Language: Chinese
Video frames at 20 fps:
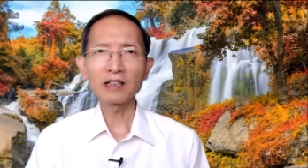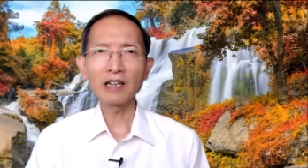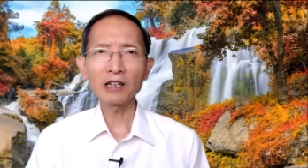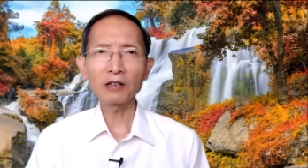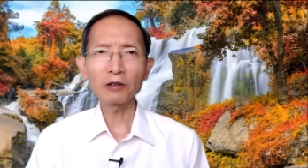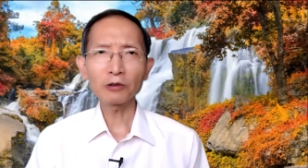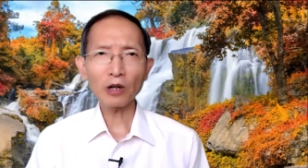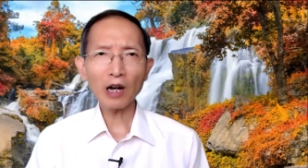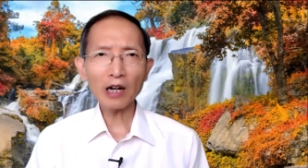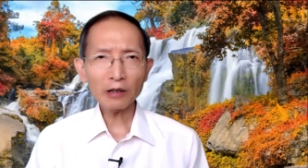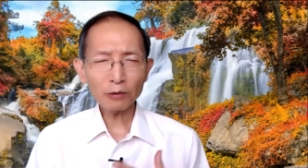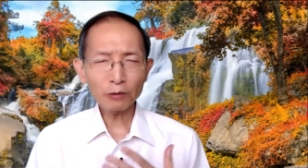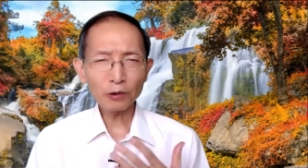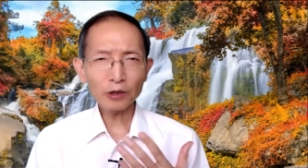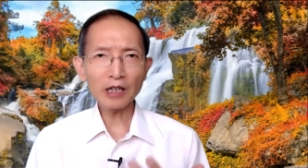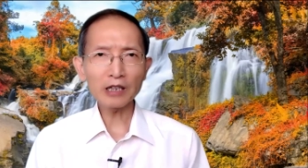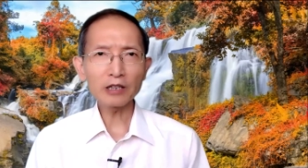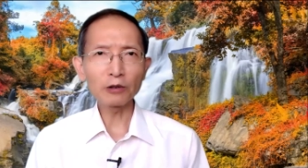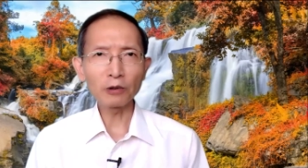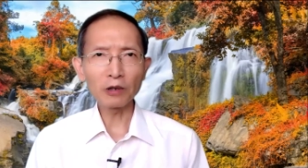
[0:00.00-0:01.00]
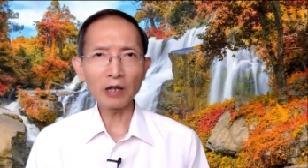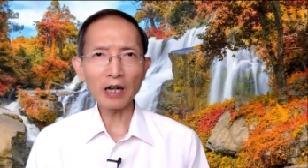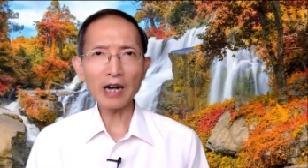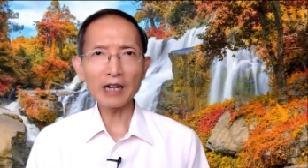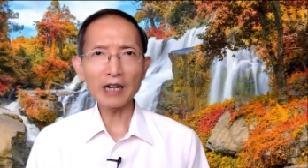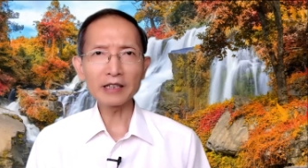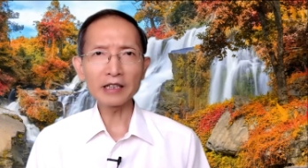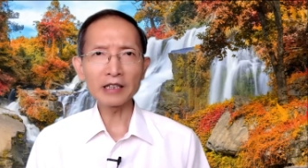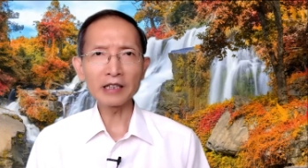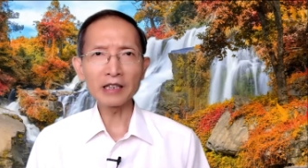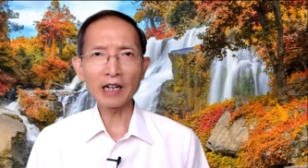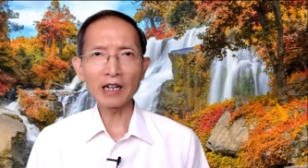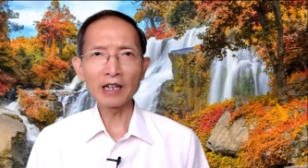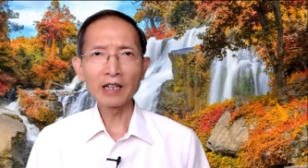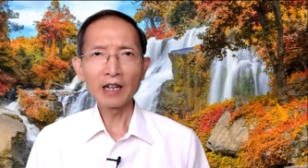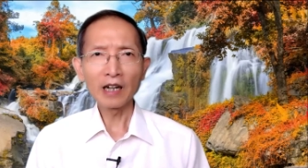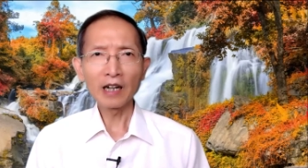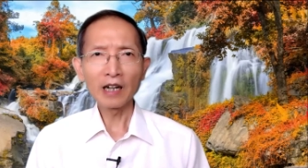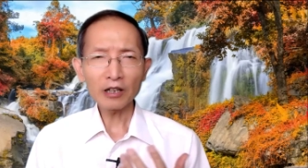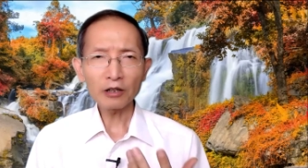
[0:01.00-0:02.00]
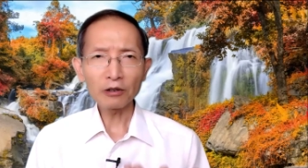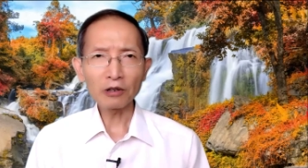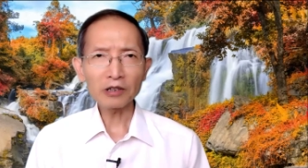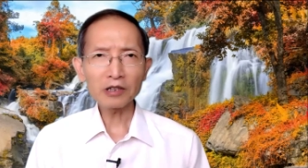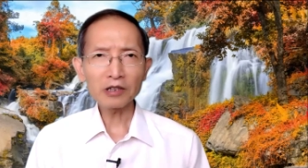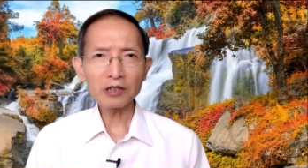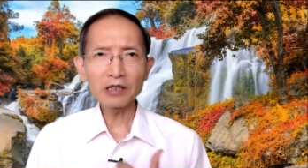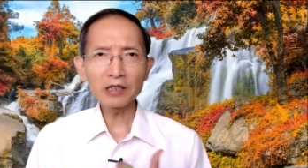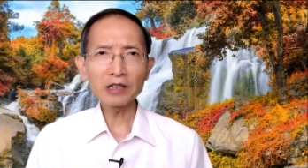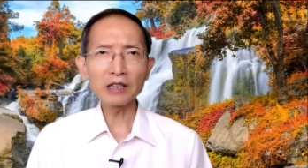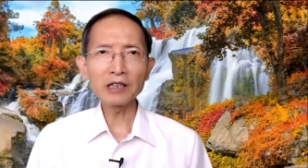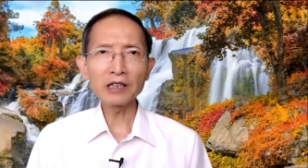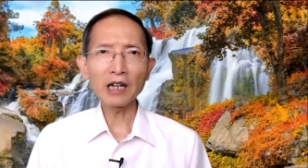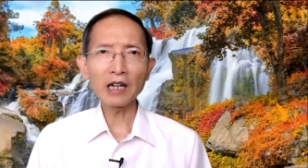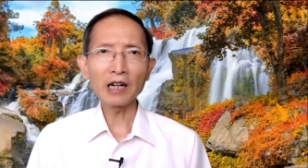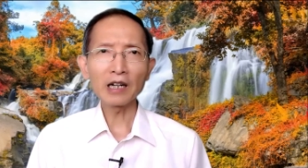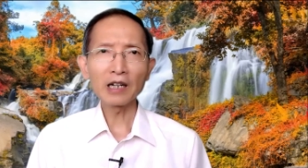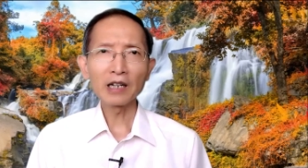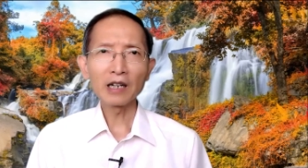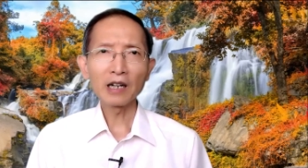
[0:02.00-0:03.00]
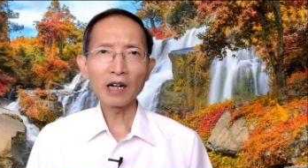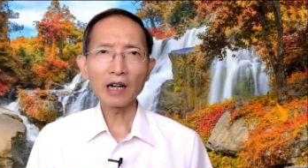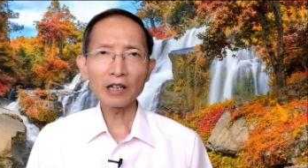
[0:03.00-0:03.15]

能够说，哎，我现在有了爱心了，还有了信心了，